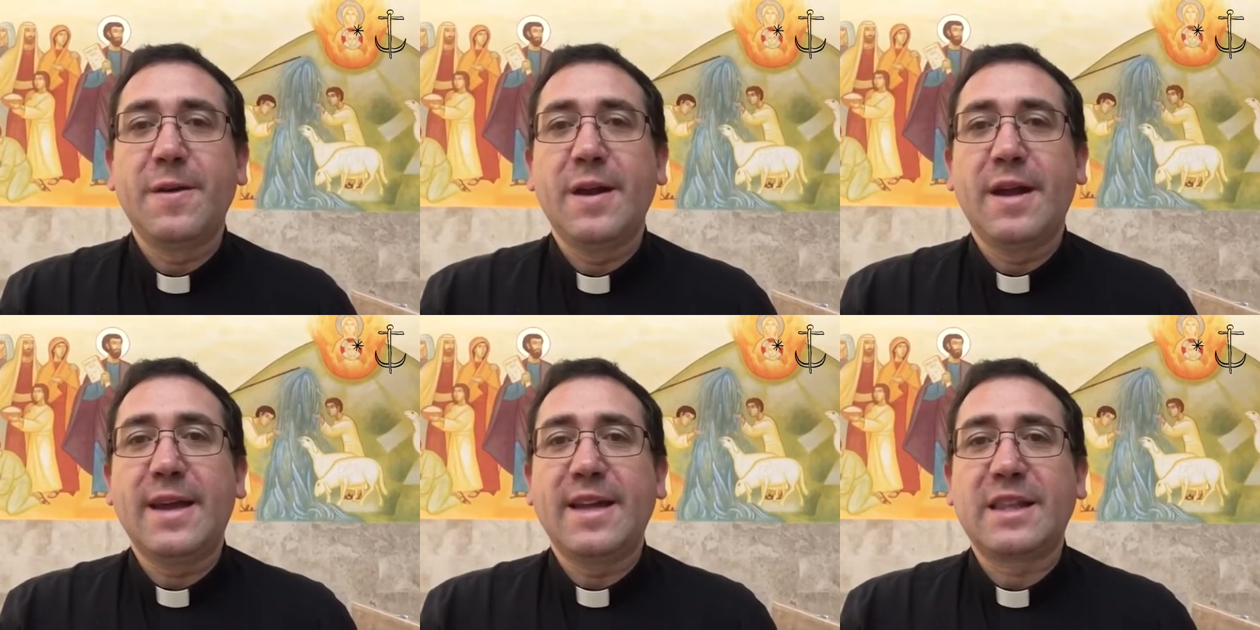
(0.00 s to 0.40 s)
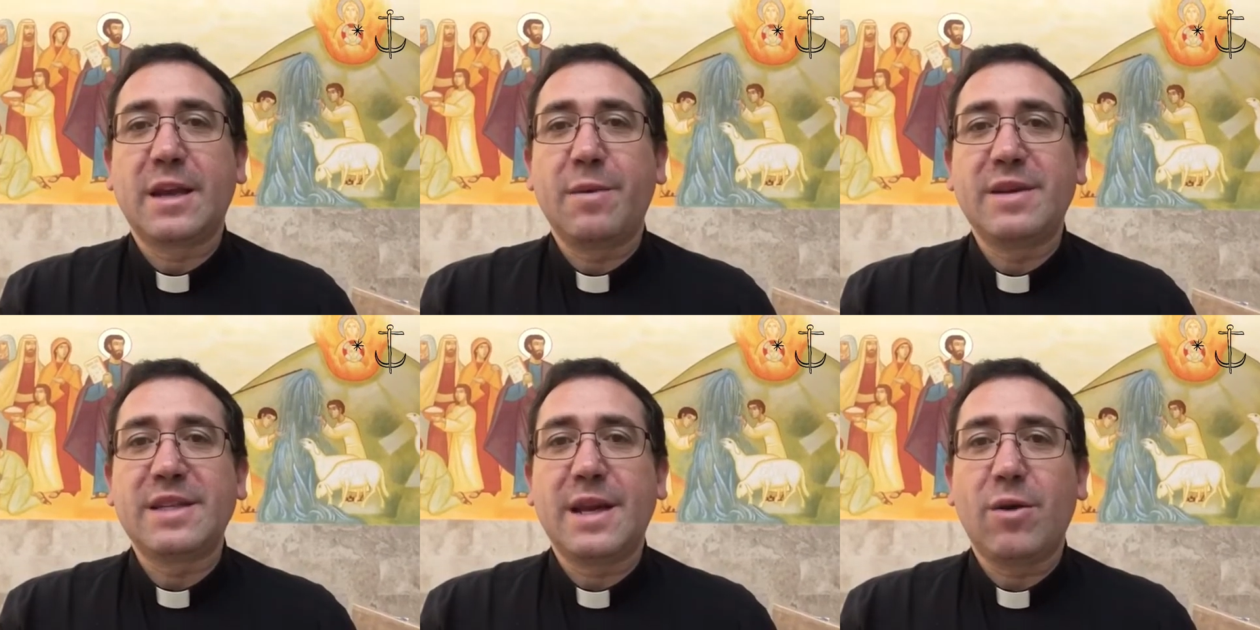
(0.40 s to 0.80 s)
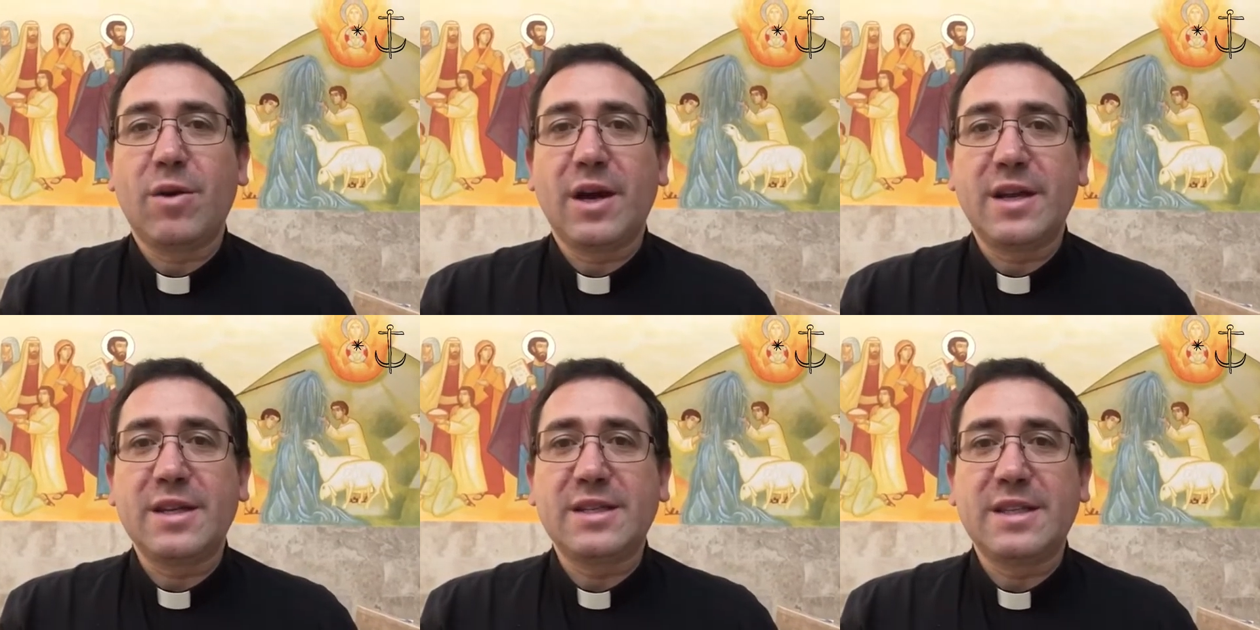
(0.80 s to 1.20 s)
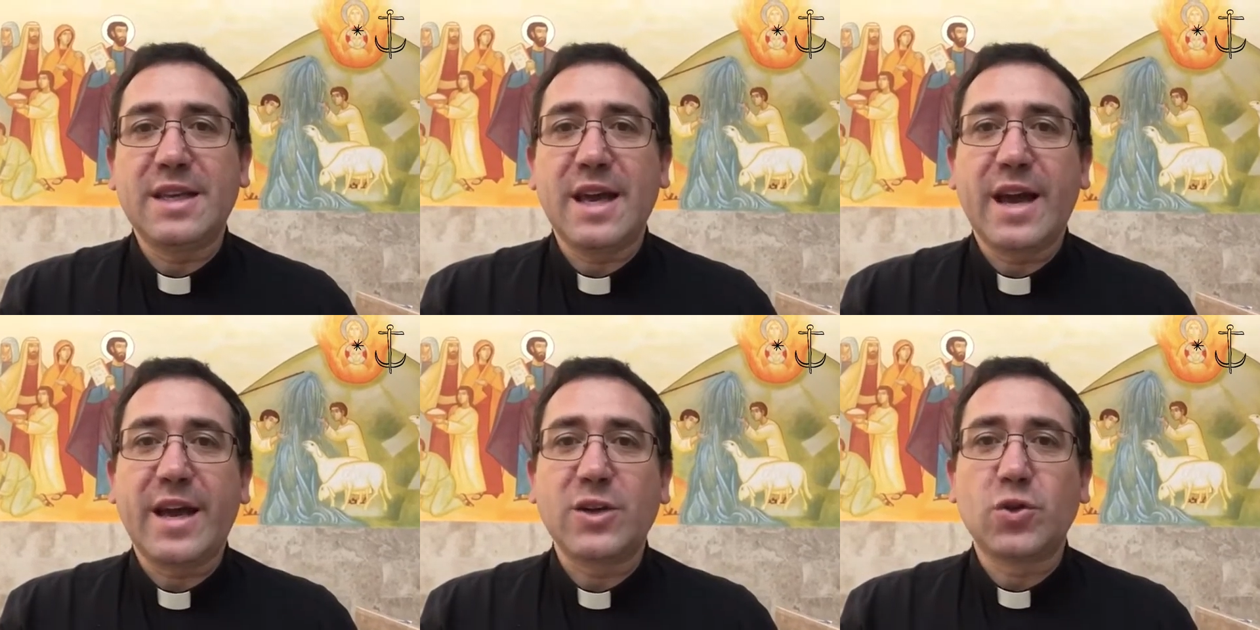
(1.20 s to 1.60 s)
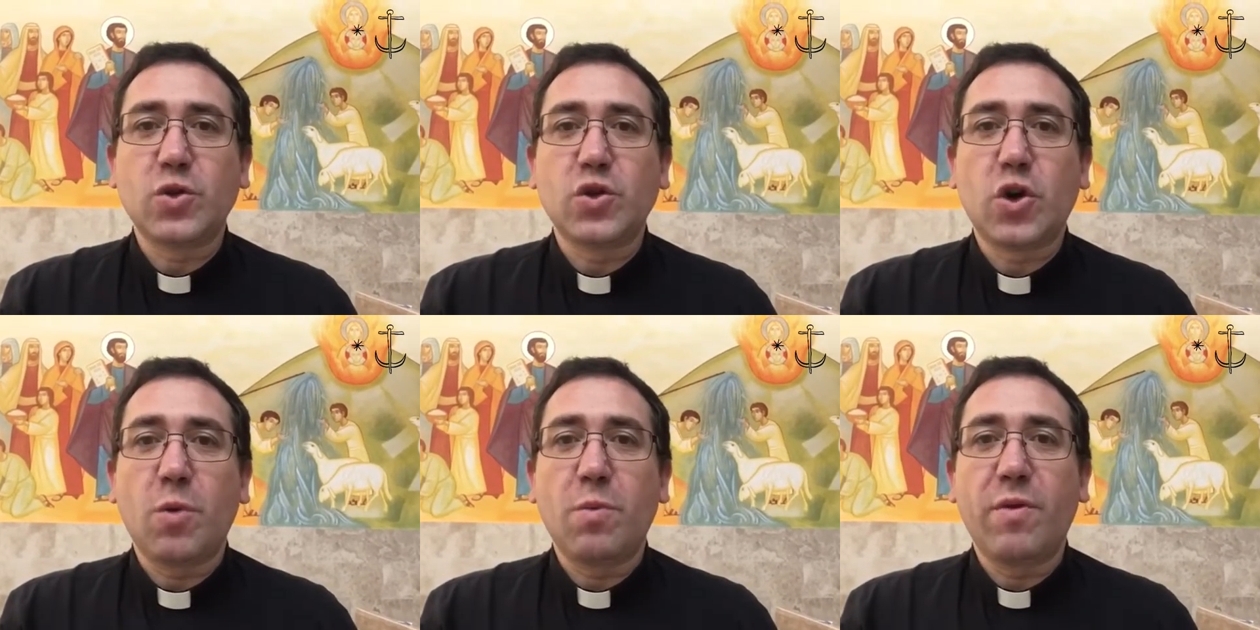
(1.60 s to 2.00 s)
y a través de la Eucaristía Jesús
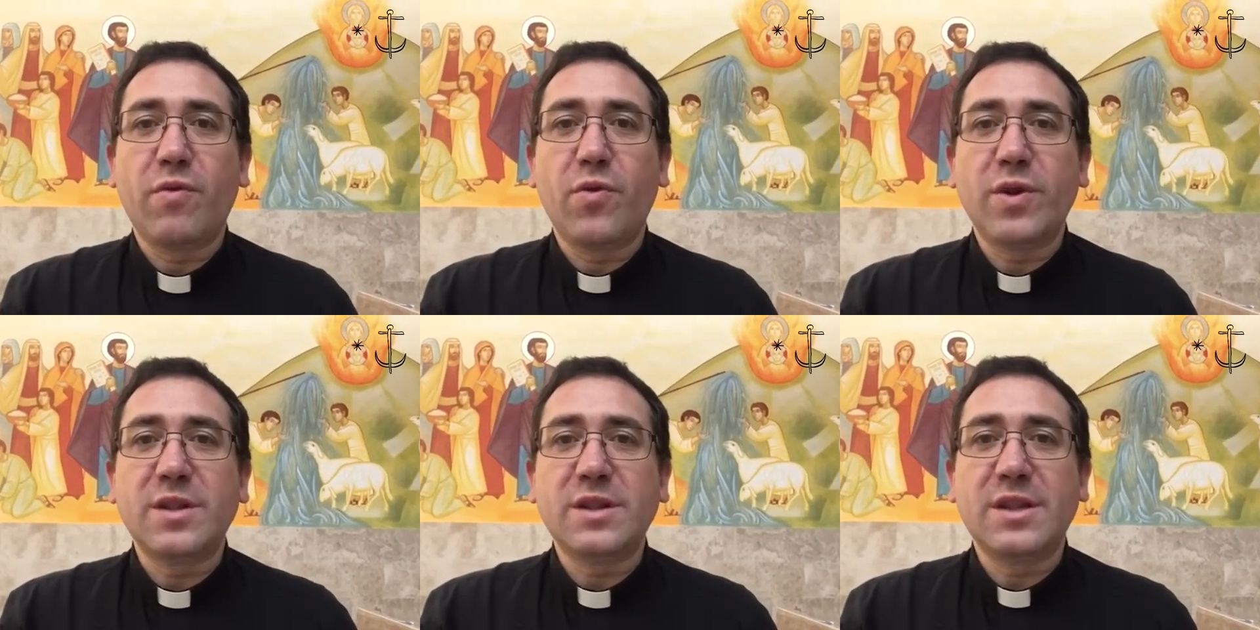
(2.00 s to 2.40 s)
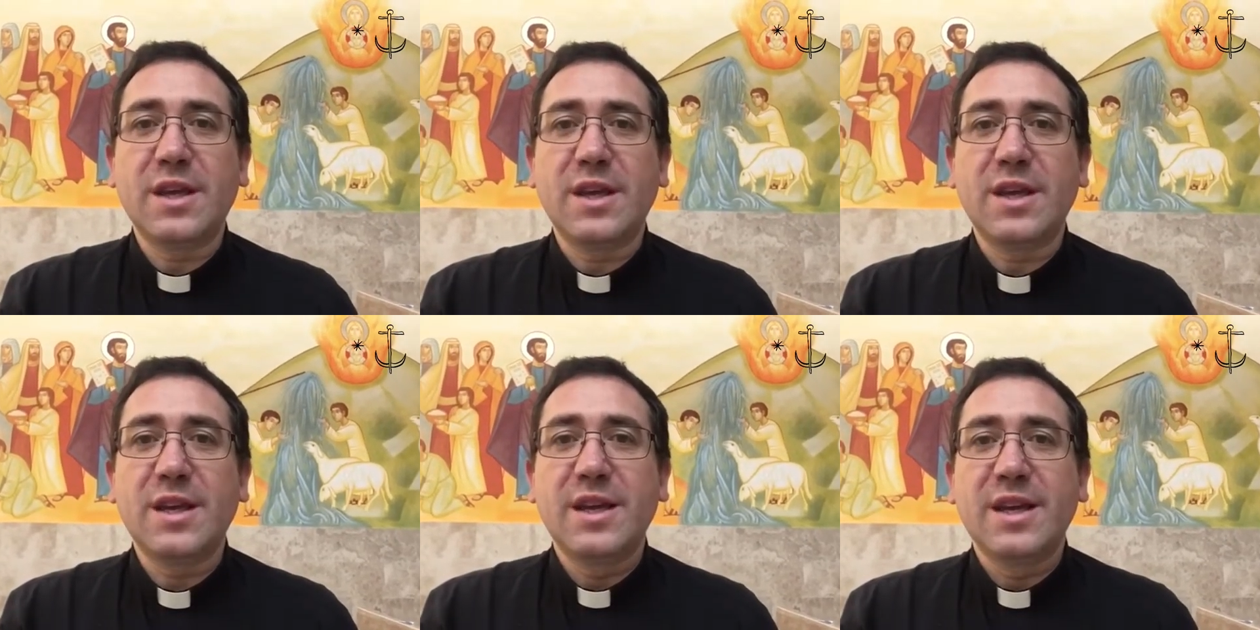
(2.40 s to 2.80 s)
como fuente